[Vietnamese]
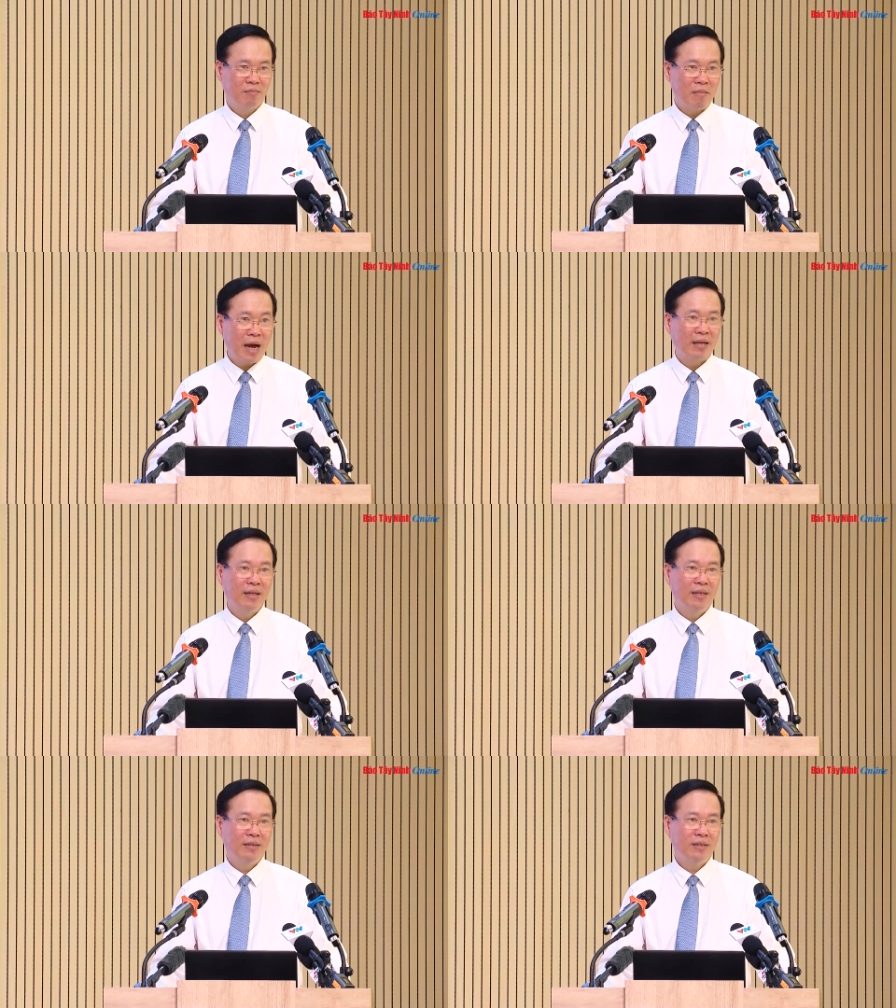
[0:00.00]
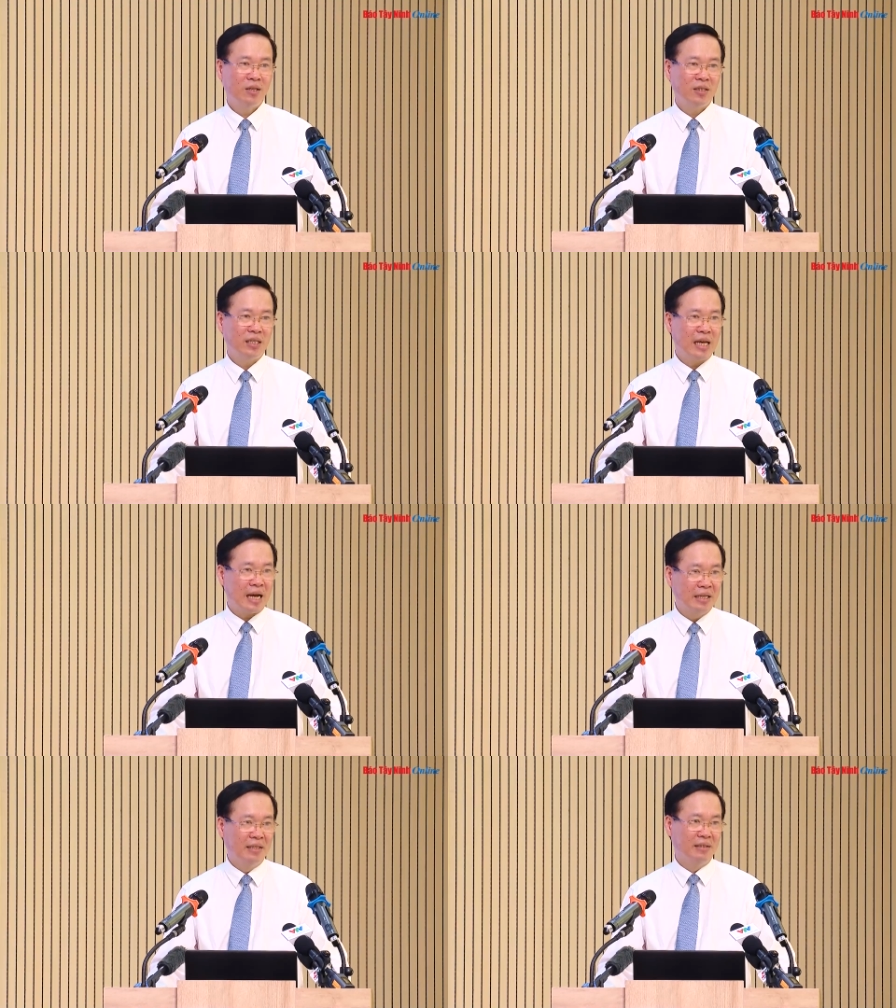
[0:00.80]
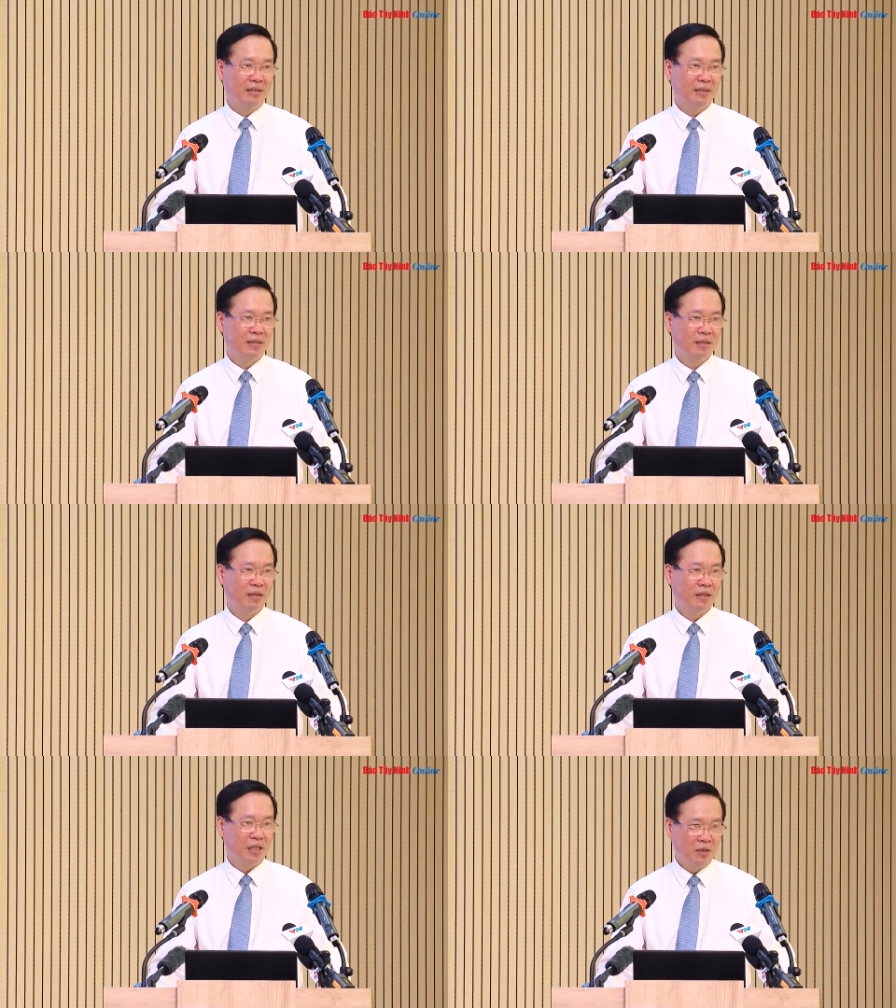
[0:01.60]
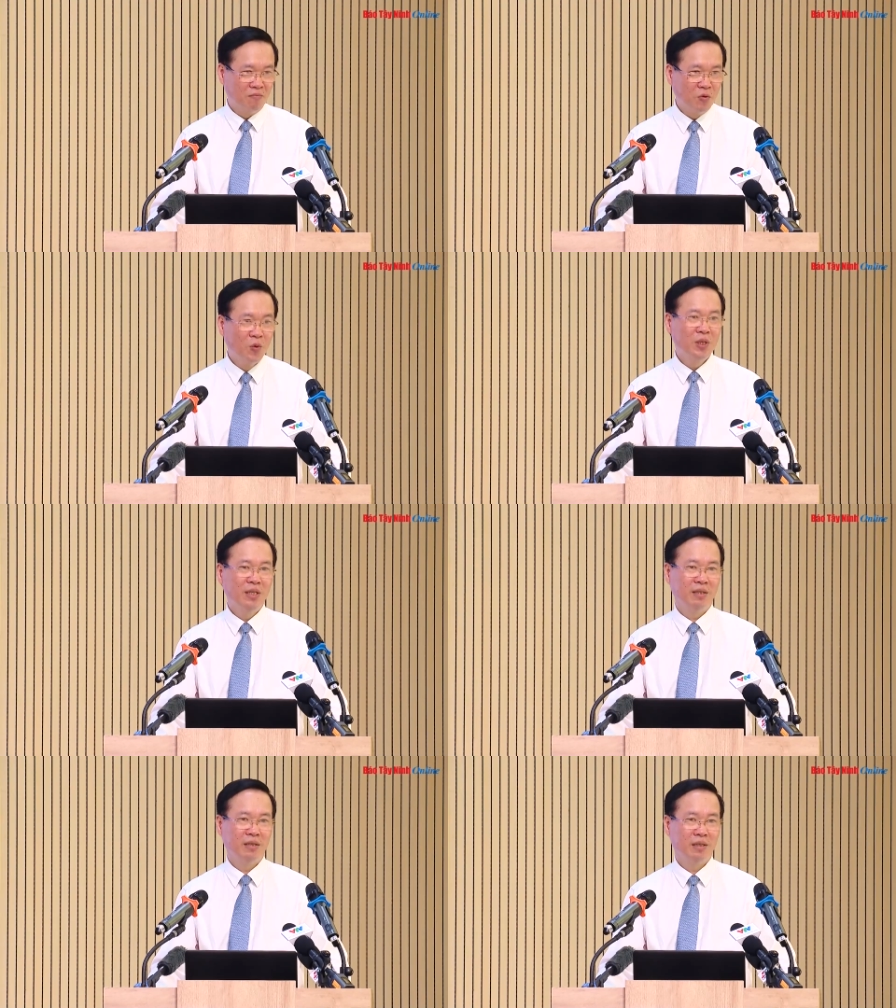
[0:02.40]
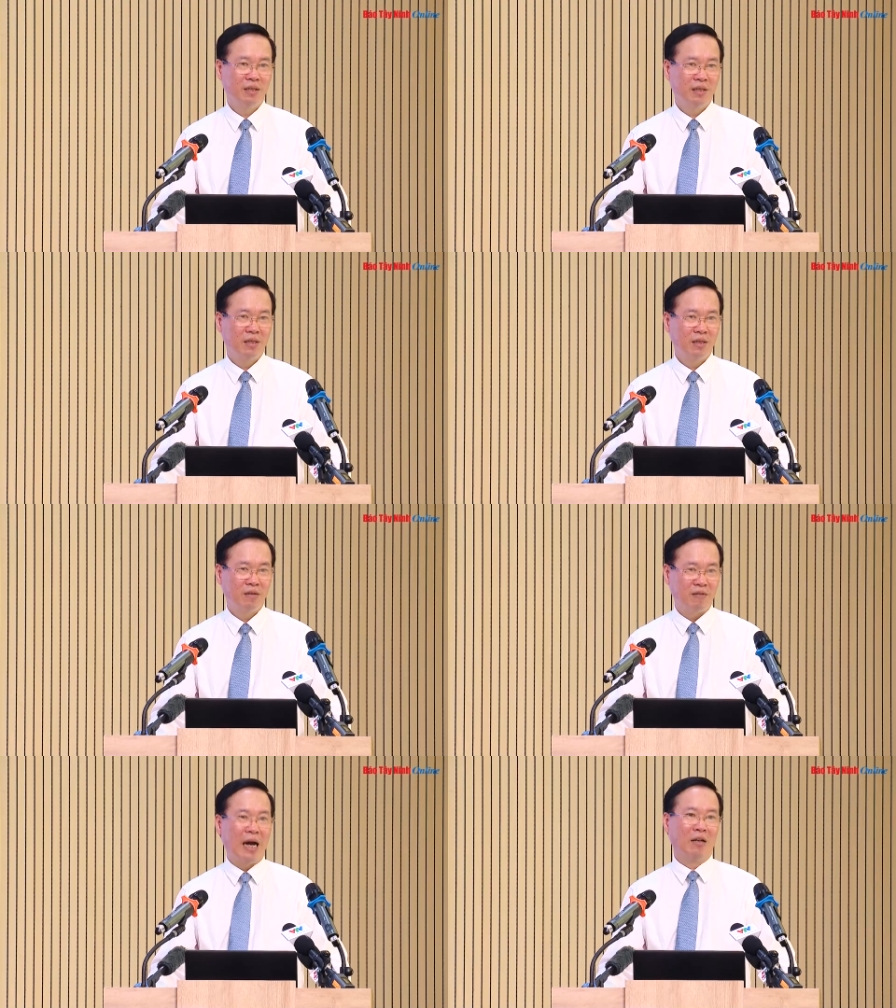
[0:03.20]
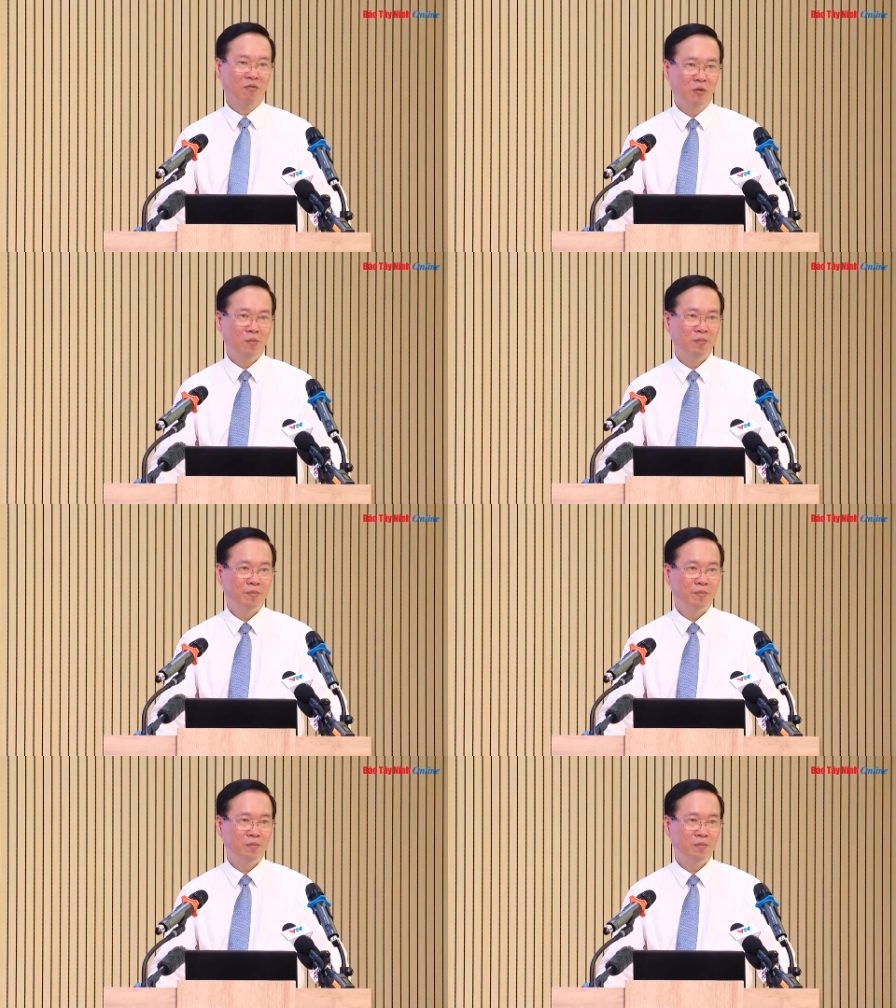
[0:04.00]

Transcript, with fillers: mang đến cho những gia đình niềm vui và hạnh phúc.